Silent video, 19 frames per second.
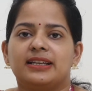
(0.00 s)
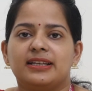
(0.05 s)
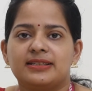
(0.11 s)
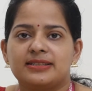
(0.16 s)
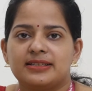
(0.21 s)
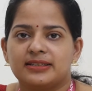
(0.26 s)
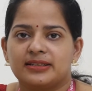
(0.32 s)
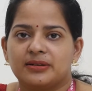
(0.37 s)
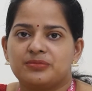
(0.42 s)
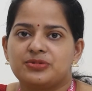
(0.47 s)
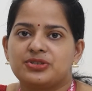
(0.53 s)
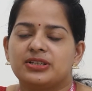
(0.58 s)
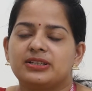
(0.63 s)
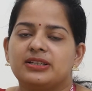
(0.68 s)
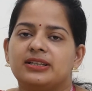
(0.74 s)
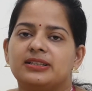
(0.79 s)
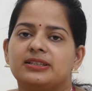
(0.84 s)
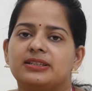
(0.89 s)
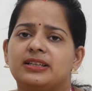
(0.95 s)
देर से
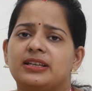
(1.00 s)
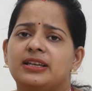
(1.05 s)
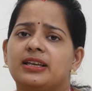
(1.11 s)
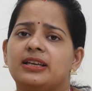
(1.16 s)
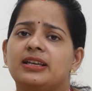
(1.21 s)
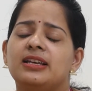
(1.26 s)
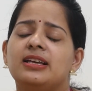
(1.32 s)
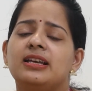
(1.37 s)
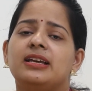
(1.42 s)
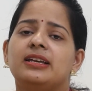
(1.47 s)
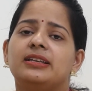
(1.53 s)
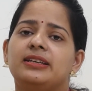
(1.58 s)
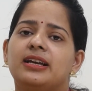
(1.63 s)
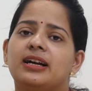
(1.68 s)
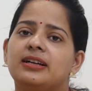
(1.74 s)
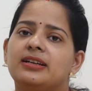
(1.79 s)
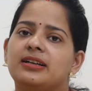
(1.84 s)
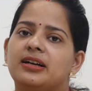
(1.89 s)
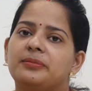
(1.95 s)
रपच्चर करते हैं
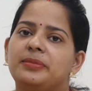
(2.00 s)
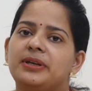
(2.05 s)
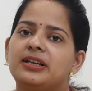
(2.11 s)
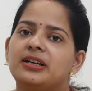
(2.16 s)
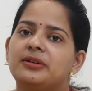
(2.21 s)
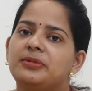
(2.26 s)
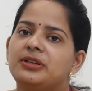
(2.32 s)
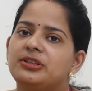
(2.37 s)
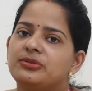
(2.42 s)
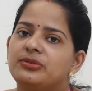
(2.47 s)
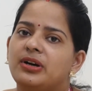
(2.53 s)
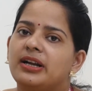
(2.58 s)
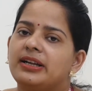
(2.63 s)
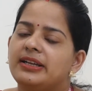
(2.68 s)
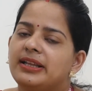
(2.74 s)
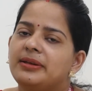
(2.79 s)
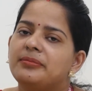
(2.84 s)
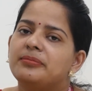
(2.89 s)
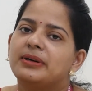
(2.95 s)
या कभी कभी तो
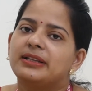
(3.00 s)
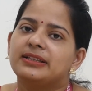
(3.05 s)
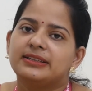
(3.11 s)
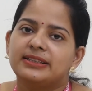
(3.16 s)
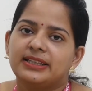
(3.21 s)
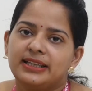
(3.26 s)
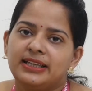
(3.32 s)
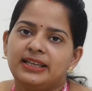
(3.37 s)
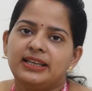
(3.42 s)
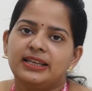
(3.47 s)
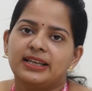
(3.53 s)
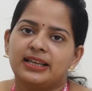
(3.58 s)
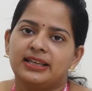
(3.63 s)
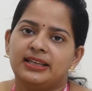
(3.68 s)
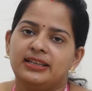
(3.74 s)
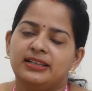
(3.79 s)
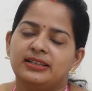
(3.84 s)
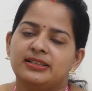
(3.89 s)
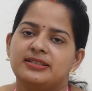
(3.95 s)
अंडे बनते ही
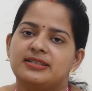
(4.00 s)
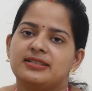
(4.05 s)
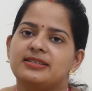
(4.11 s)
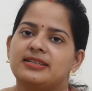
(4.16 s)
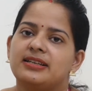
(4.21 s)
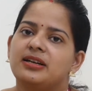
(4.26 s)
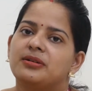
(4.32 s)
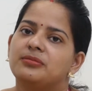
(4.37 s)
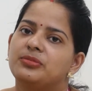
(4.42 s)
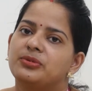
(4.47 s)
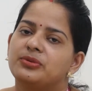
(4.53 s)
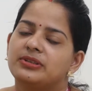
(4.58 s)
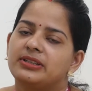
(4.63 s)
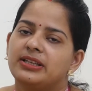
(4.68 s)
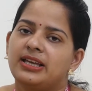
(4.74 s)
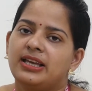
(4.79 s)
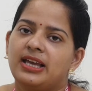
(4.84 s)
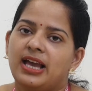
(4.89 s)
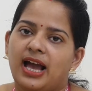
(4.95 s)
नहीं जिसे हम
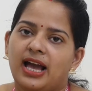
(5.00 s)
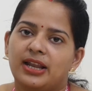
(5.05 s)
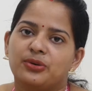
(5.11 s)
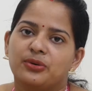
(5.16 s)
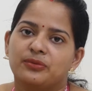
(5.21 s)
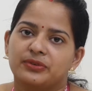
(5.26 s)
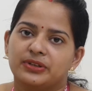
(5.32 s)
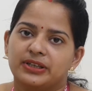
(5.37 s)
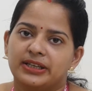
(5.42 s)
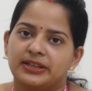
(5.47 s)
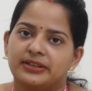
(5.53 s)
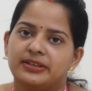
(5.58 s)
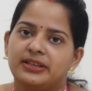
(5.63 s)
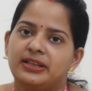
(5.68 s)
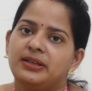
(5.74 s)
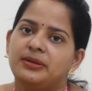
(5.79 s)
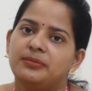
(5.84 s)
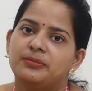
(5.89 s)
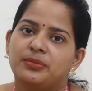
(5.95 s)
बोलते हैं एनोविलेट
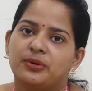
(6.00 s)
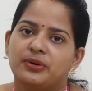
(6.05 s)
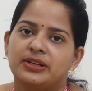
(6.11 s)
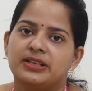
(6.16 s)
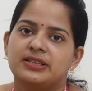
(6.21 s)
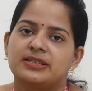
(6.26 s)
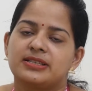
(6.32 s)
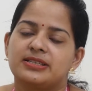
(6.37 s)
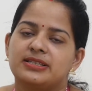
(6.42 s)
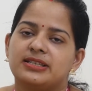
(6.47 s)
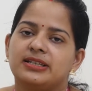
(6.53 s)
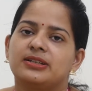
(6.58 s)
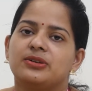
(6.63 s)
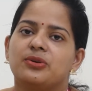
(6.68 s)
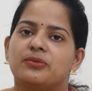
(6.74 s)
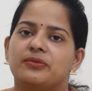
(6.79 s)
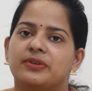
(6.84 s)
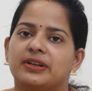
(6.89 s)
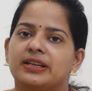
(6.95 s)
की
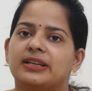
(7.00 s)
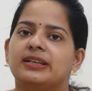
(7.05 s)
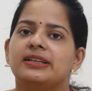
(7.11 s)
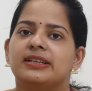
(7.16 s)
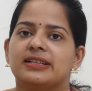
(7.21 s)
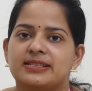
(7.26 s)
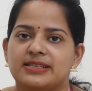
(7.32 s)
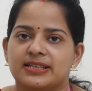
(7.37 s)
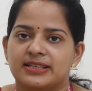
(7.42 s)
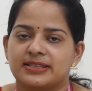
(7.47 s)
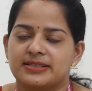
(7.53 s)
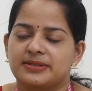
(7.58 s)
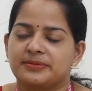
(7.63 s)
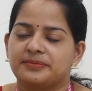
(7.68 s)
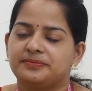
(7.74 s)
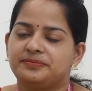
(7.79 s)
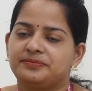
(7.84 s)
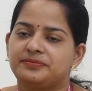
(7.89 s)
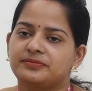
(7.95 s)
पॉलीसिस्टिक ओवेरियन
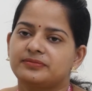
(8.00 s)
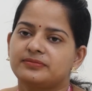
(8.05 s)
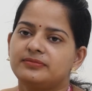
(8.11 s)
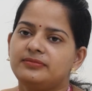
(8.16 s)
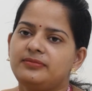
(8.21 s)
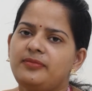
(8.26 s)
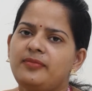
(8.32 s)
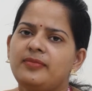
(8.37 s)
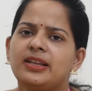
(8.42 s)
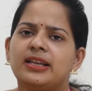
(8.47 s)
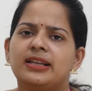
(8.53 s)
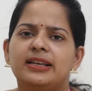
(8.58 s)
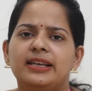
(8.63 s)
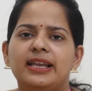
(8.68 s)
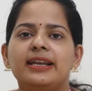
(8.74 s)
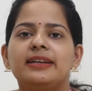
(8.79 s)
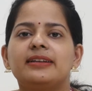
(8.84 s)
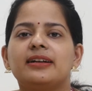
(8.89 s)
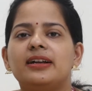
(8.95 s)
डिजीज
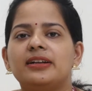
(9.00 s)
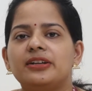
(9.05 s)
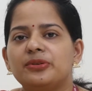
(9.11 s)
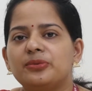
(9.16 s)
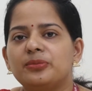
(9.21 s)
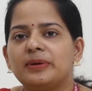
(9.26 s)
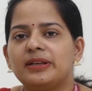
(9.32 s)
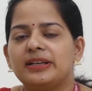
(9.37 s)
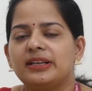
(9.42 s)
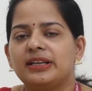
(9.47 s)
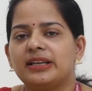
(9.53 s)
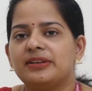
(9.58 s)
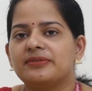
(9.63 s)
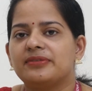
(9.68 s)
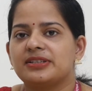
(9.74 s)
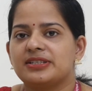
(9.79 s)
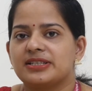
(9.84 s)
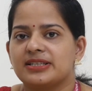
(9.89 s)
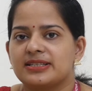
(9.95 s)
लेट अंडों बनने की
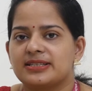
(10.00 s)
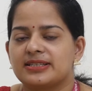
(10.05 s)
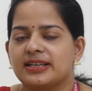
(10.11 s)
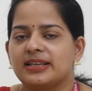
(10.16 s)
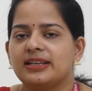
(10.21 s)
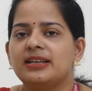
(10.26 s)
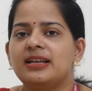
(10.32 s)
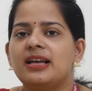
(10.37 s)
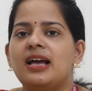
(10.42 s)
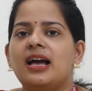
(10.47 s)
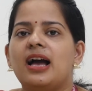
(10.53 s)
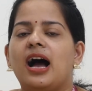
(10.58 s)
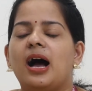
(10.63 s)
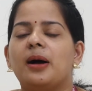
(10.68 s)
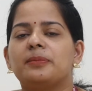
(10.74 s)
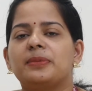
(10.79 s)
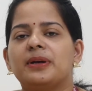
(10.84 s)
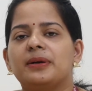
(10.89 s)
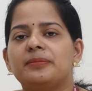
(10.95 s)
वजह से
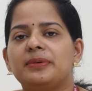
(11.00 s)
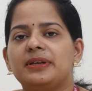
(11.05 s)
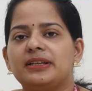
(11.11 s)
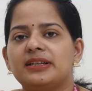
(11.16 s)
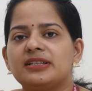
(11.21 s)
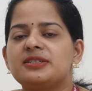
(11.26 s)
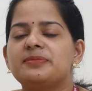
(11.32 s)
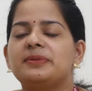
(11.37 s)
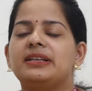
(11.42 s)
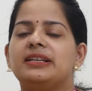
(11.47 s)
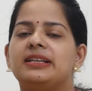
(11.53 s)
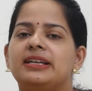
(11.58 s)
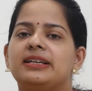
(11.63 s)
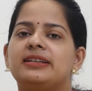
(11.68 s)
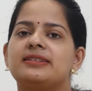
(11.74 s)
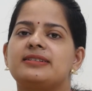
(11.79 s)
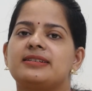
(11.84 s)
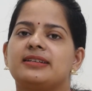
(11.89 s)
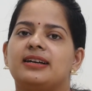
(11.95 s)
आपका पीरियड्स भी
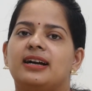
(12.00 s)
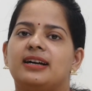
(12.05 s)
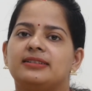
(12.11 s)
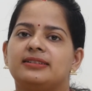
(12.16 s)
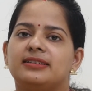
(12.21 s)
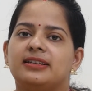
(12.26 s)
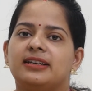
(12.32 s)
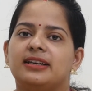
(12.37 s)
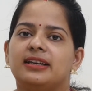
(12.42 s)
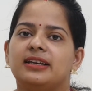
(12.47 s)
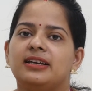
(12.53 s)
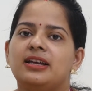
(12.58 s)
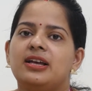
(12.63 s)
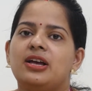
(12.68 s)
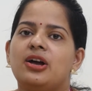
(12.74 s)
लेट से आता है